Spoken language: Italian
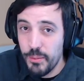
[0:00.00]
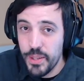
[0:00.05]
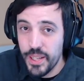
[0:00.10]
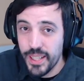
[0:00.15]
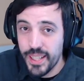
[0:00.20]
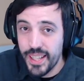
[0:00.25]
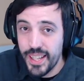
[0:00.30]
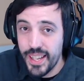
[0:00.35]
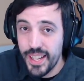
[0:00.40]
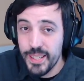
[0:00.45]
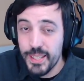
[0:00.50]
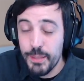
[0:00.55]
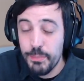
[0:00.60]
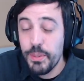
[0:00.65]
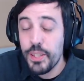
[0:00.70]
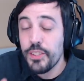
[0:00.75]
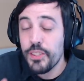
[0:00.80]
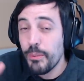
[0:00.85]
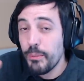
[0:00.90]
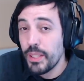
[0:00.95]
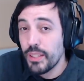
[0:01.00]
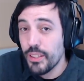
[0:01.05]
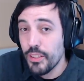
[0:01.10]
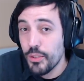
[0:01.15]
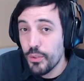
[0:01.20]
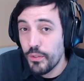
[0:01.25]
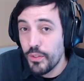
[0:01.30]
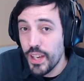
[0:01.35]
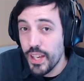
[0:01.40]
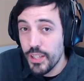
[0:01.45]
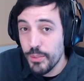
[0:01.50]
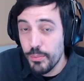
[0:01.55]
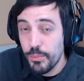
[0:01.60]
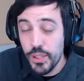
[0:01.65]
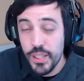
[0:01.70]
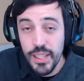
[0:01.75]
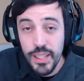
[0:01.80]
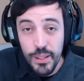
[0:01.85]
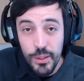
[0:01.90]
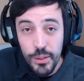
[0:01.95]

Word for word: perché specialmente su Facebook,